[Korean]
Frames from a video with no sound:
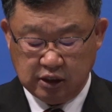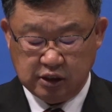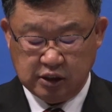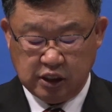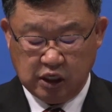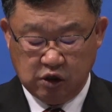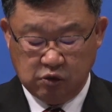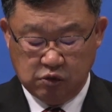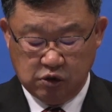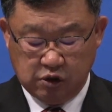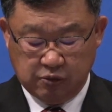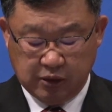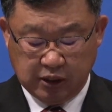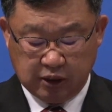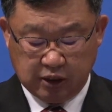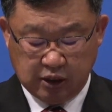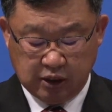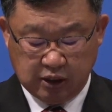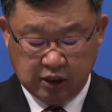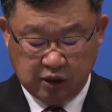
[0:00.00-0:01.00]
세움을
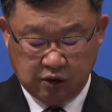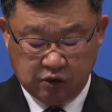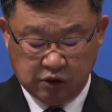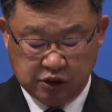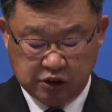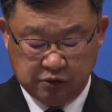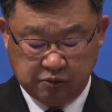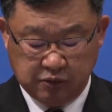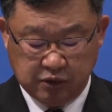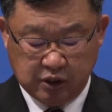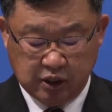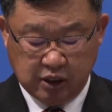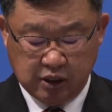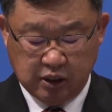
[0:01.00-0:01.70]
받게 된 것입니다.